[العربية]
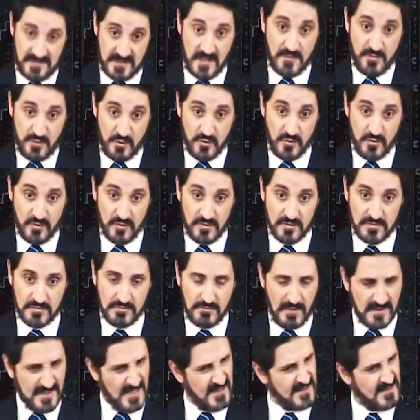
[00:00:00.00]
انتبهوا
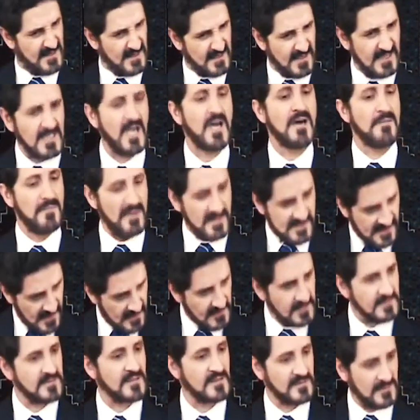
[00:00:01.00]
مسألة التضحية
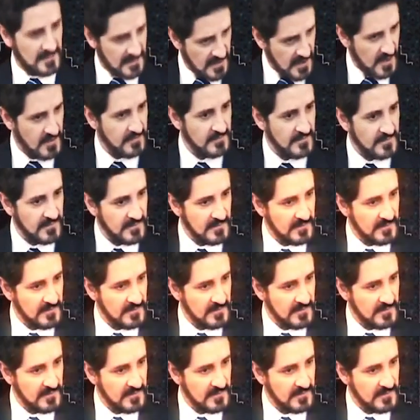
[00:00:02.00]
مسألة التضحية